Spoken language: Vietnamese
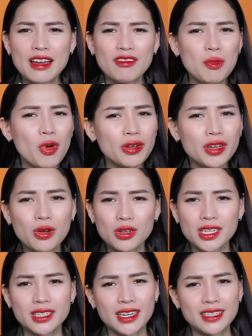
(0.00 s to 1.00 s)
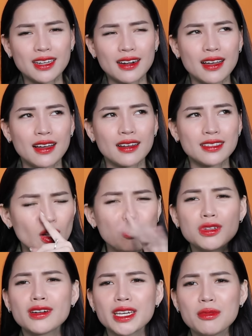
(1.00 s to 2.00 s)
Và mọi người có thể thấy rằng là
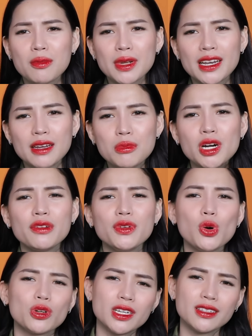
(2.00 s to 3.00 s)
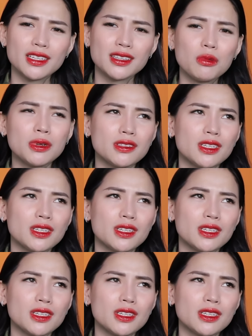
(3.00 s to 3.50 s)
thông thường khi mà mình lên 10 video ở trên TikTok ấy,